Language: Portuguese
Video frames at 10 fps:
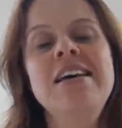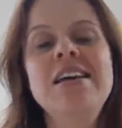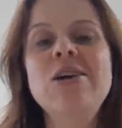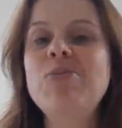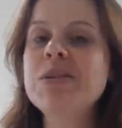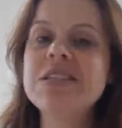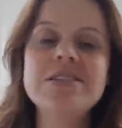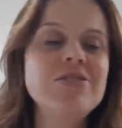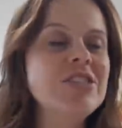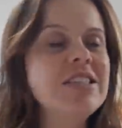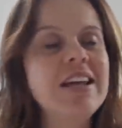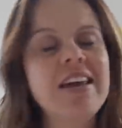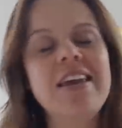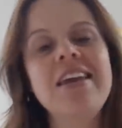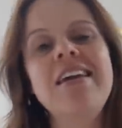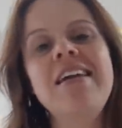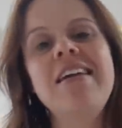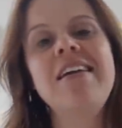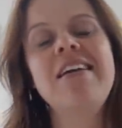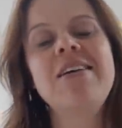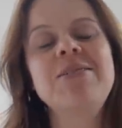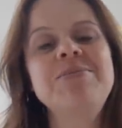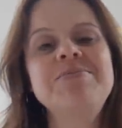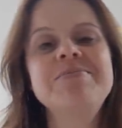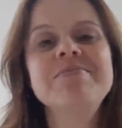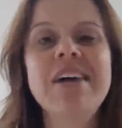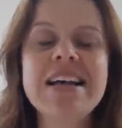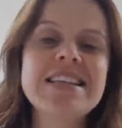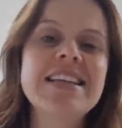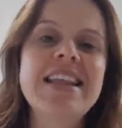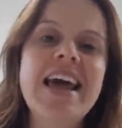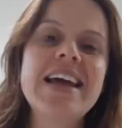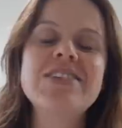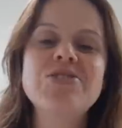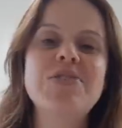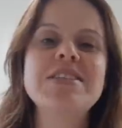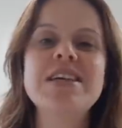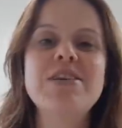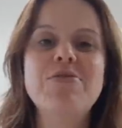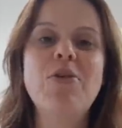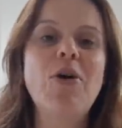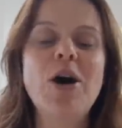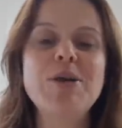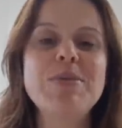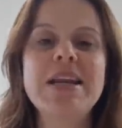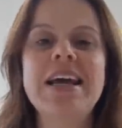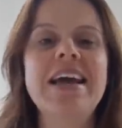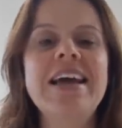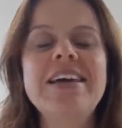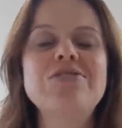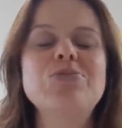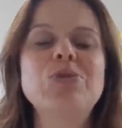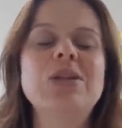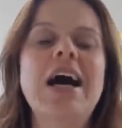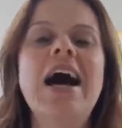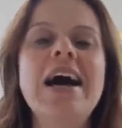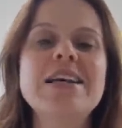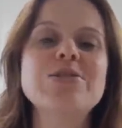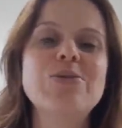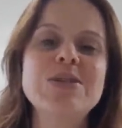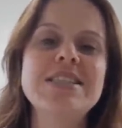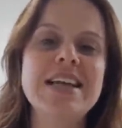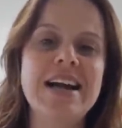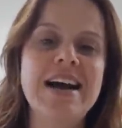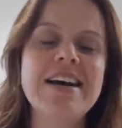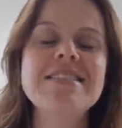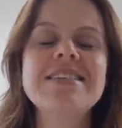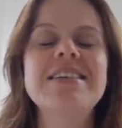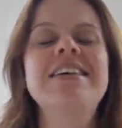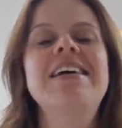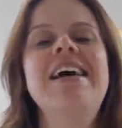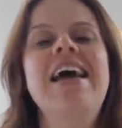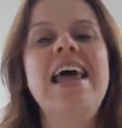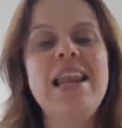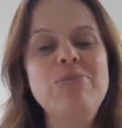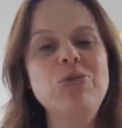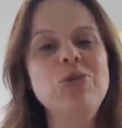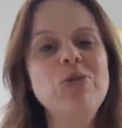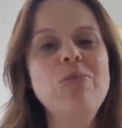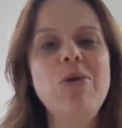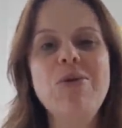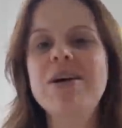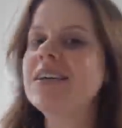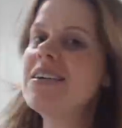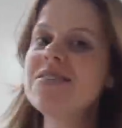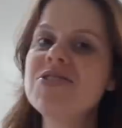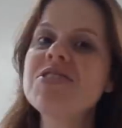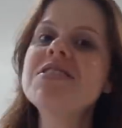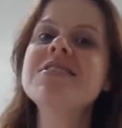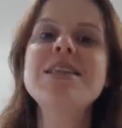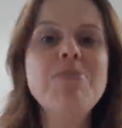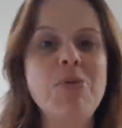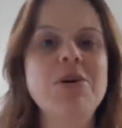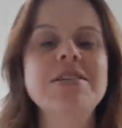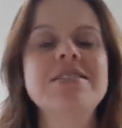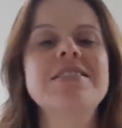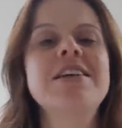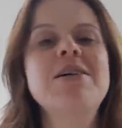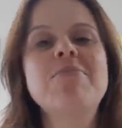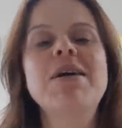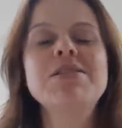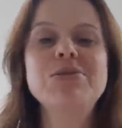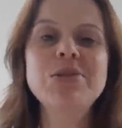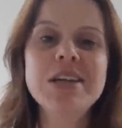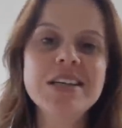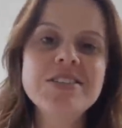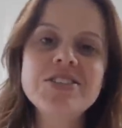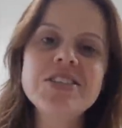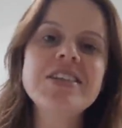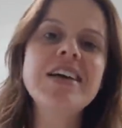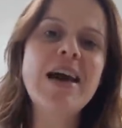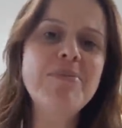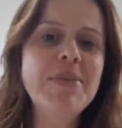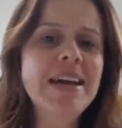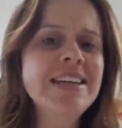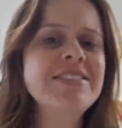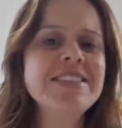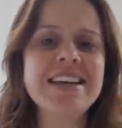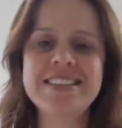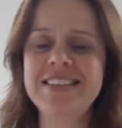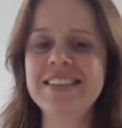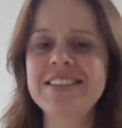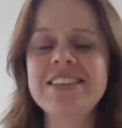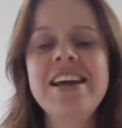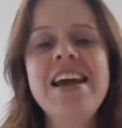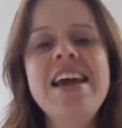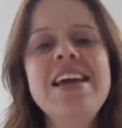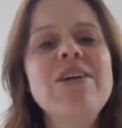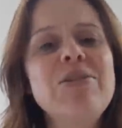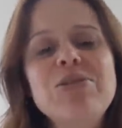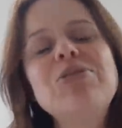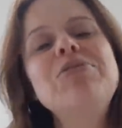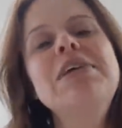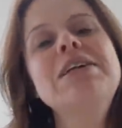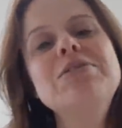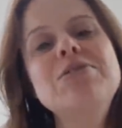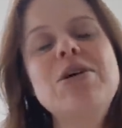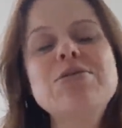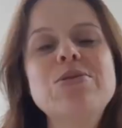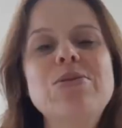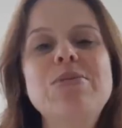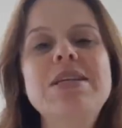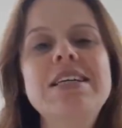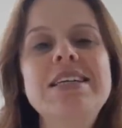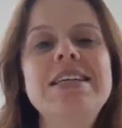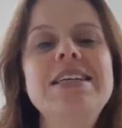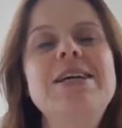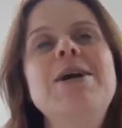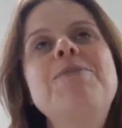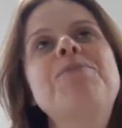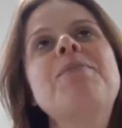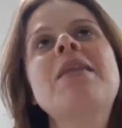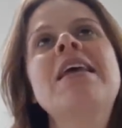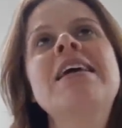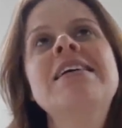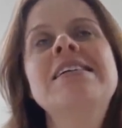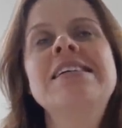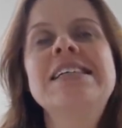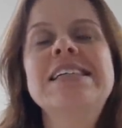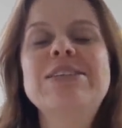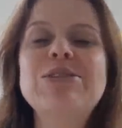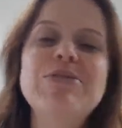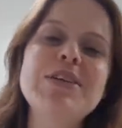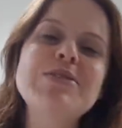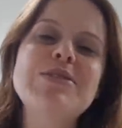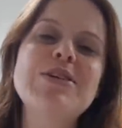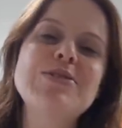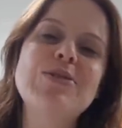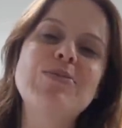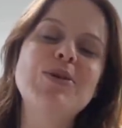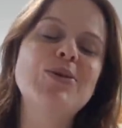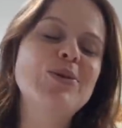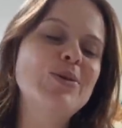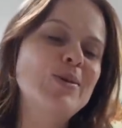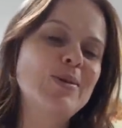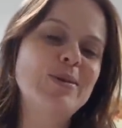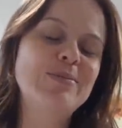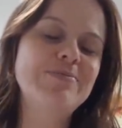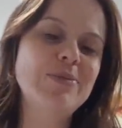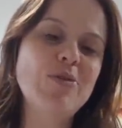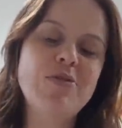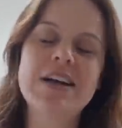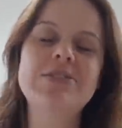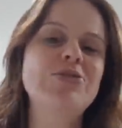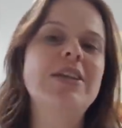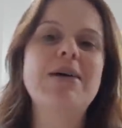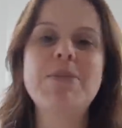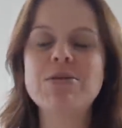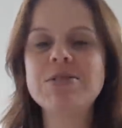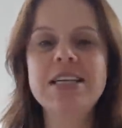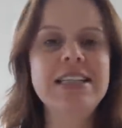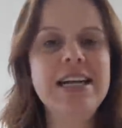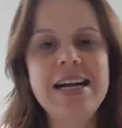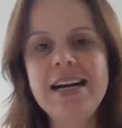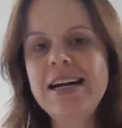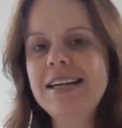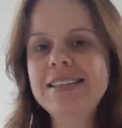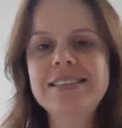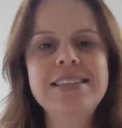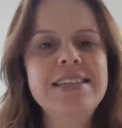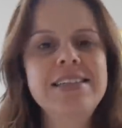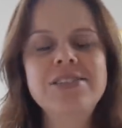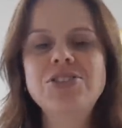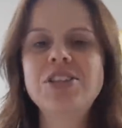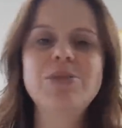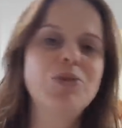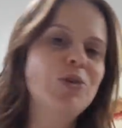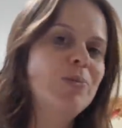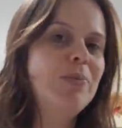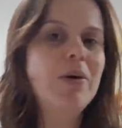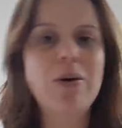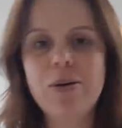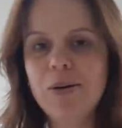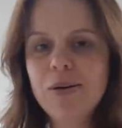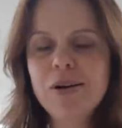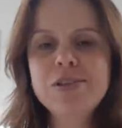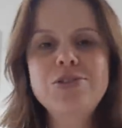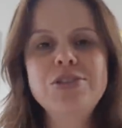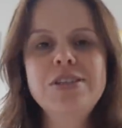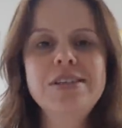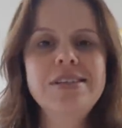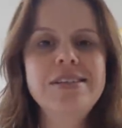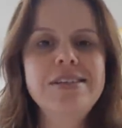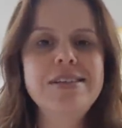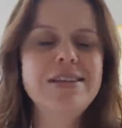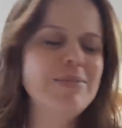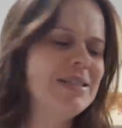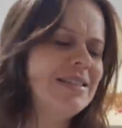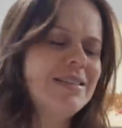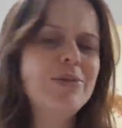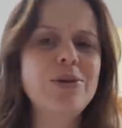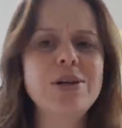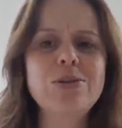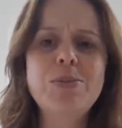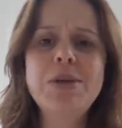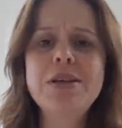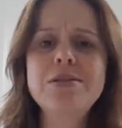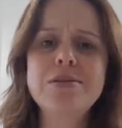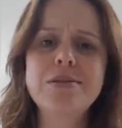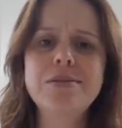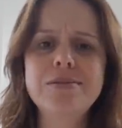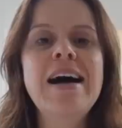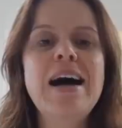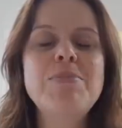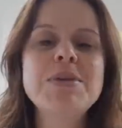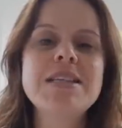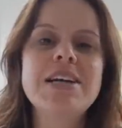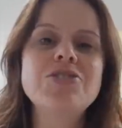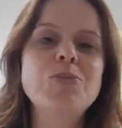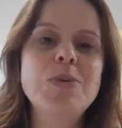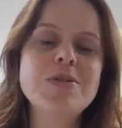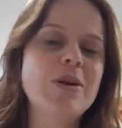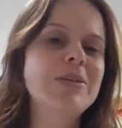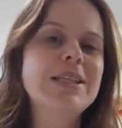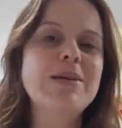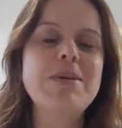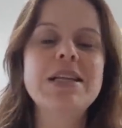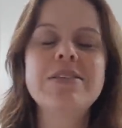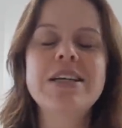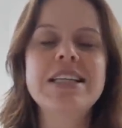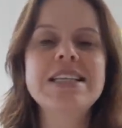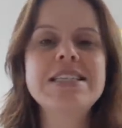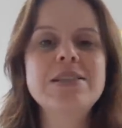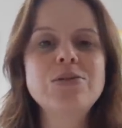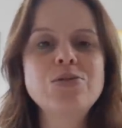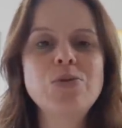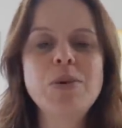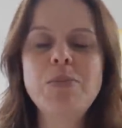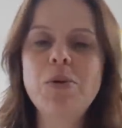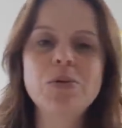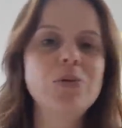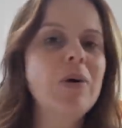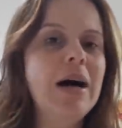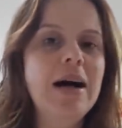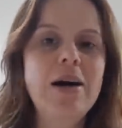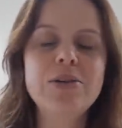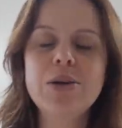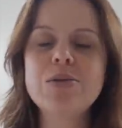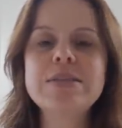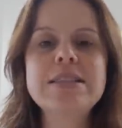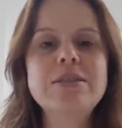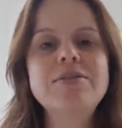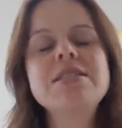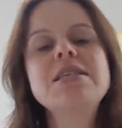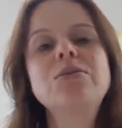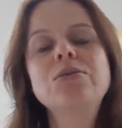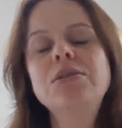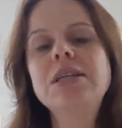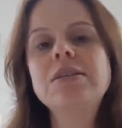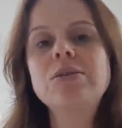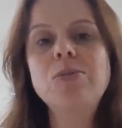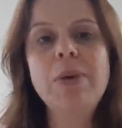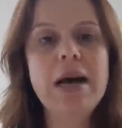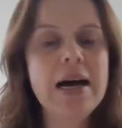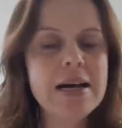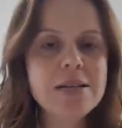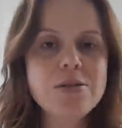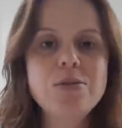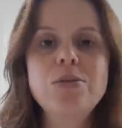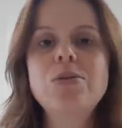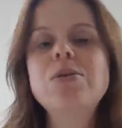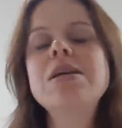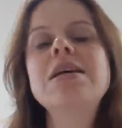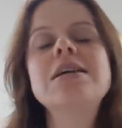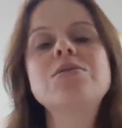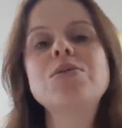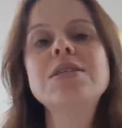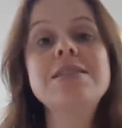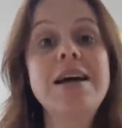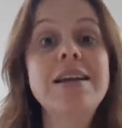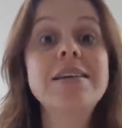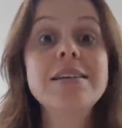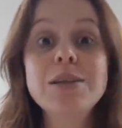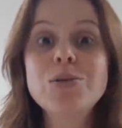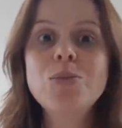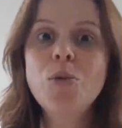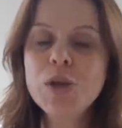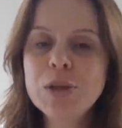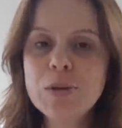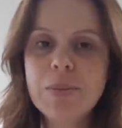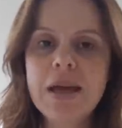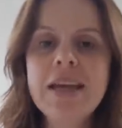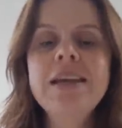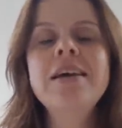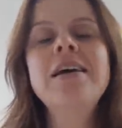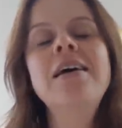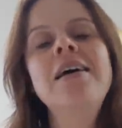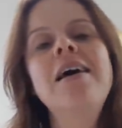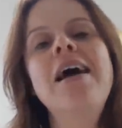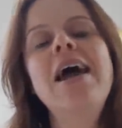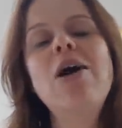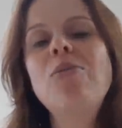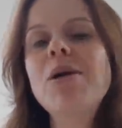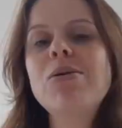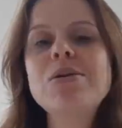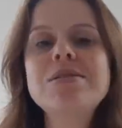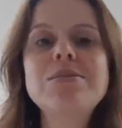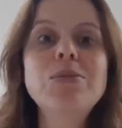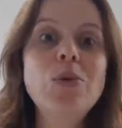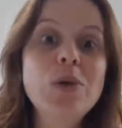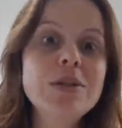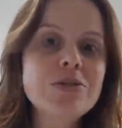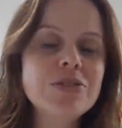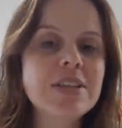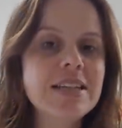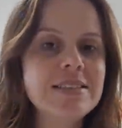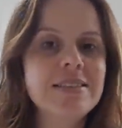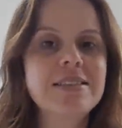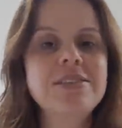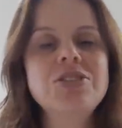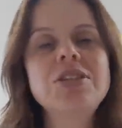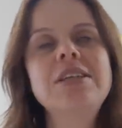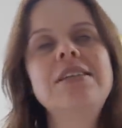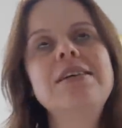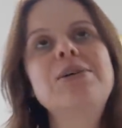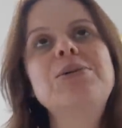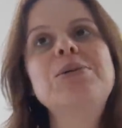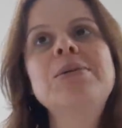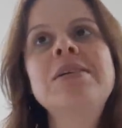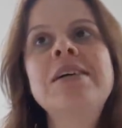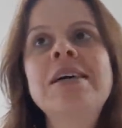E eu preciso dizer que essa ideia de fazer reforma, né, de mudar as coisas na casa, ela é muito boa antes e depois, mas durante é bem desgastante. E eu não tô falando só sobre. Não tô falando só sobre o, o fato de estar tá bagunçada a casa, de ter muito pó, de. ainda mais assim trocando piso. Apesar de o pessoal que tá trabalhando aqui ter sido super pontual, ter conseguido fazer tudo dentro do prazo e as coisas estarem andando muito bem, é uma coisa muito desgastante. Então,